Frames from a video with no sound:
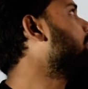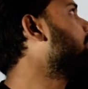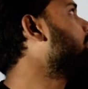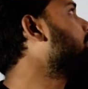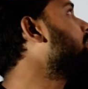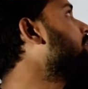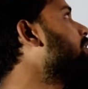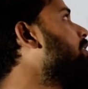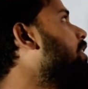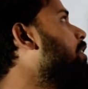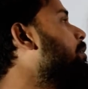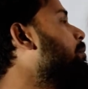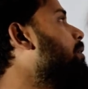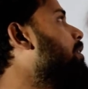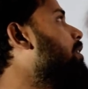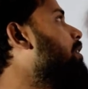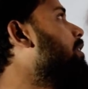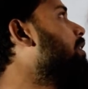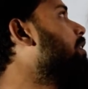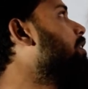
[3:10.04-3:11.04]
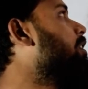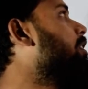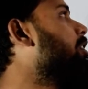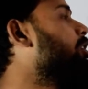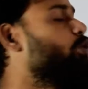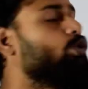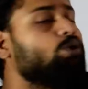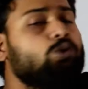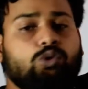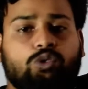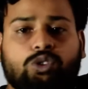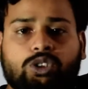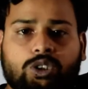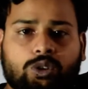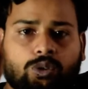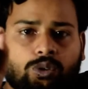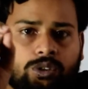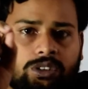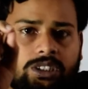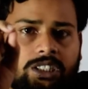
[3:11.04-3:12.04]
जिसका रिमाइंडर क्यू
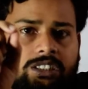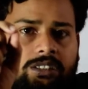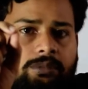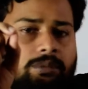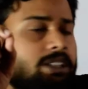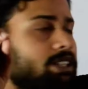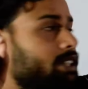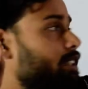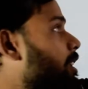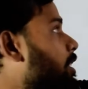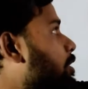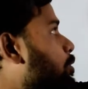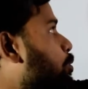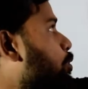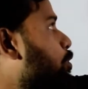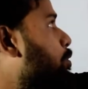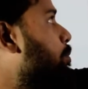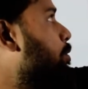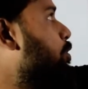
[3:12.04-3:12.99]
जीरो जैसे मैंने दिया तो उस पर